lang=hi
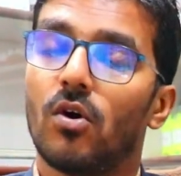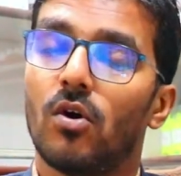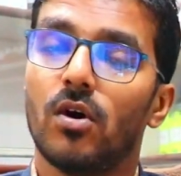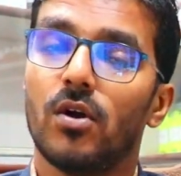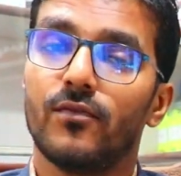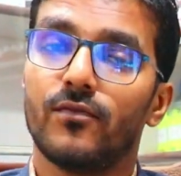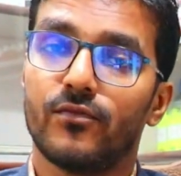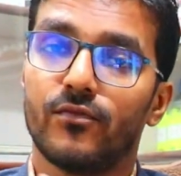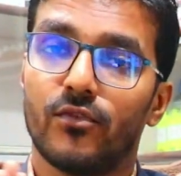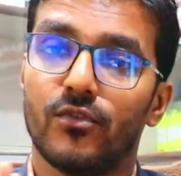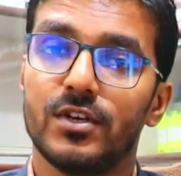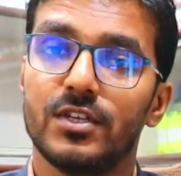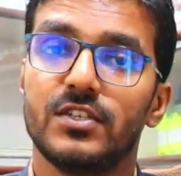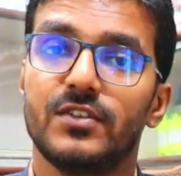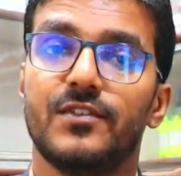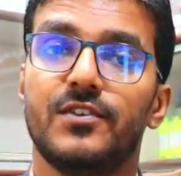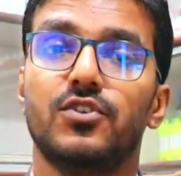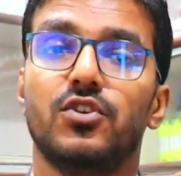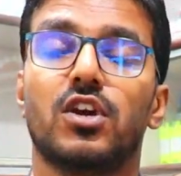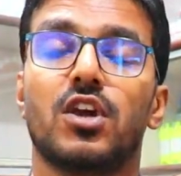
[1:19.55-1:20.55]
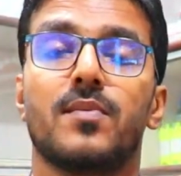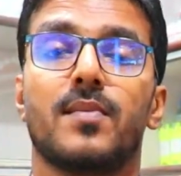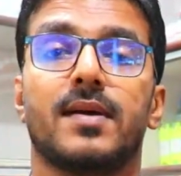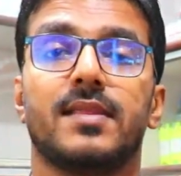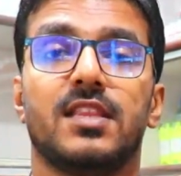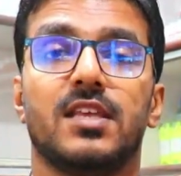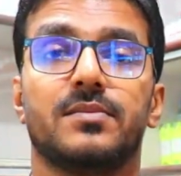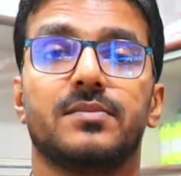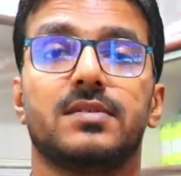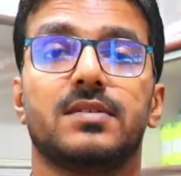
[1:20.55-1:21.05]
और वो इस वीडियो के
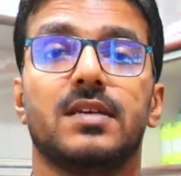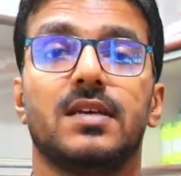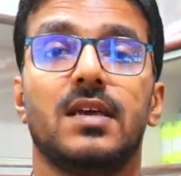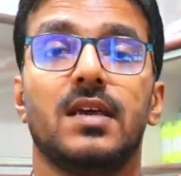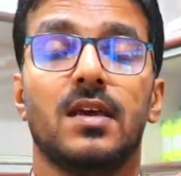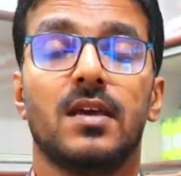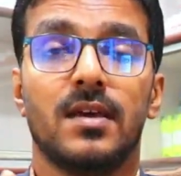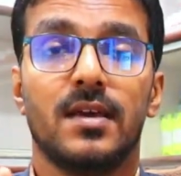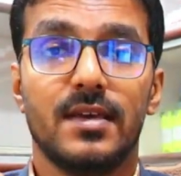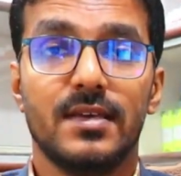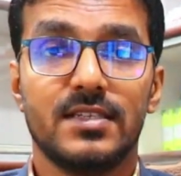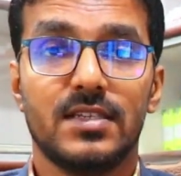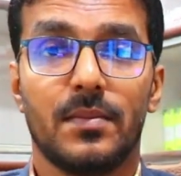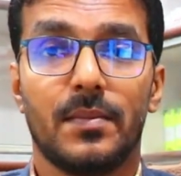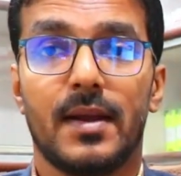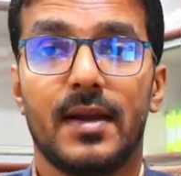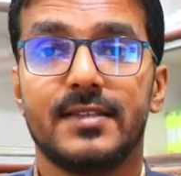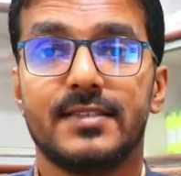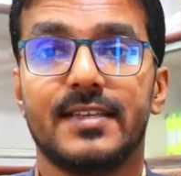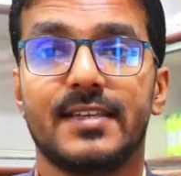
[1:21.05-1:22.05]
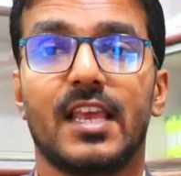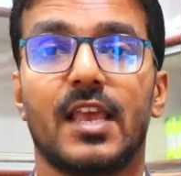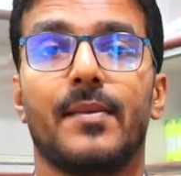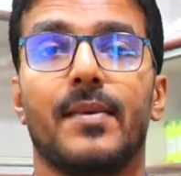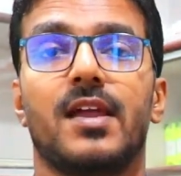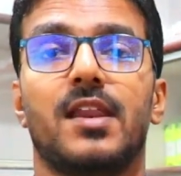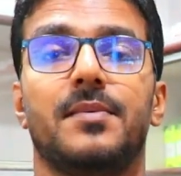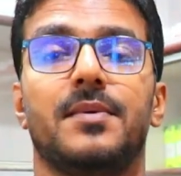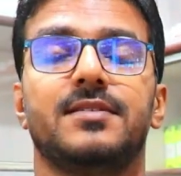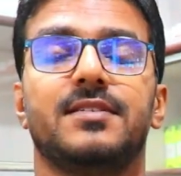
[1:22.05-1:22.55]
माध्यम से इस मेडिसिन के
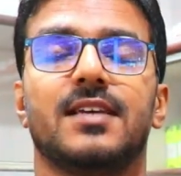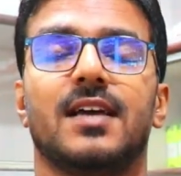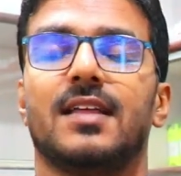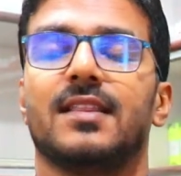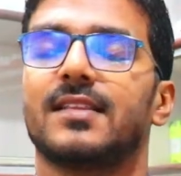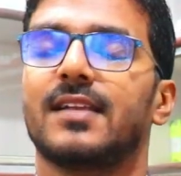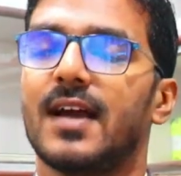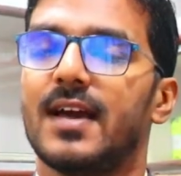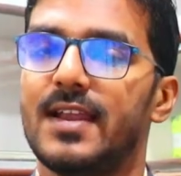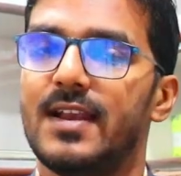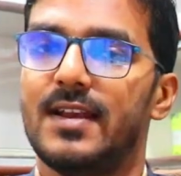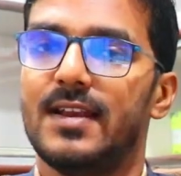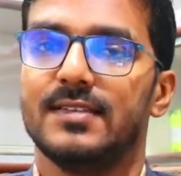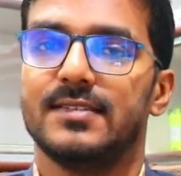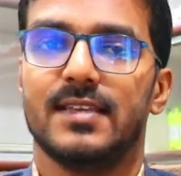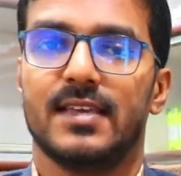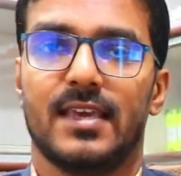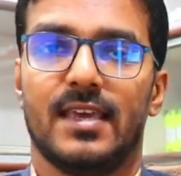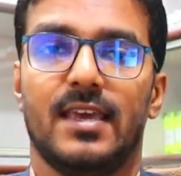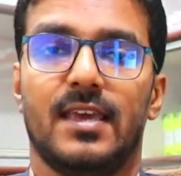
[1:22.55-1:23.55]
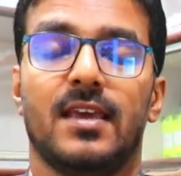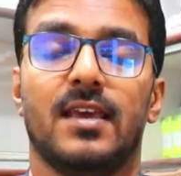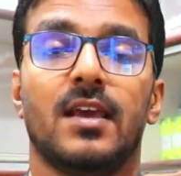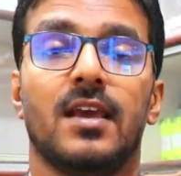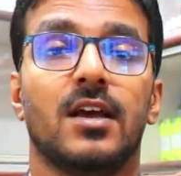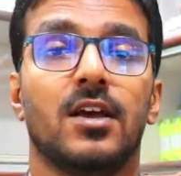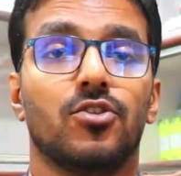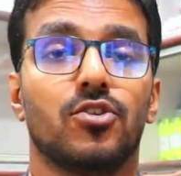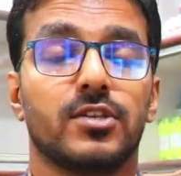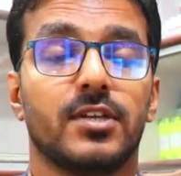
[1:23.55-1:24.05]
बारे में जानकारी ले सकें
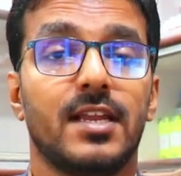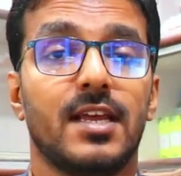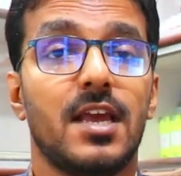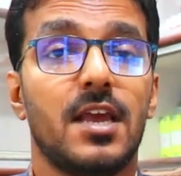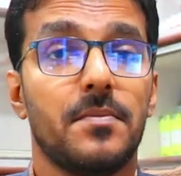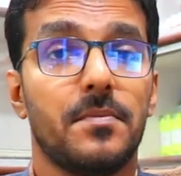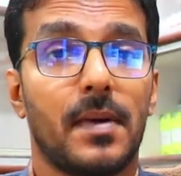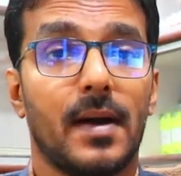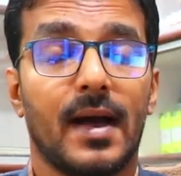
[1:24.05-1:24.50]
तो चलिए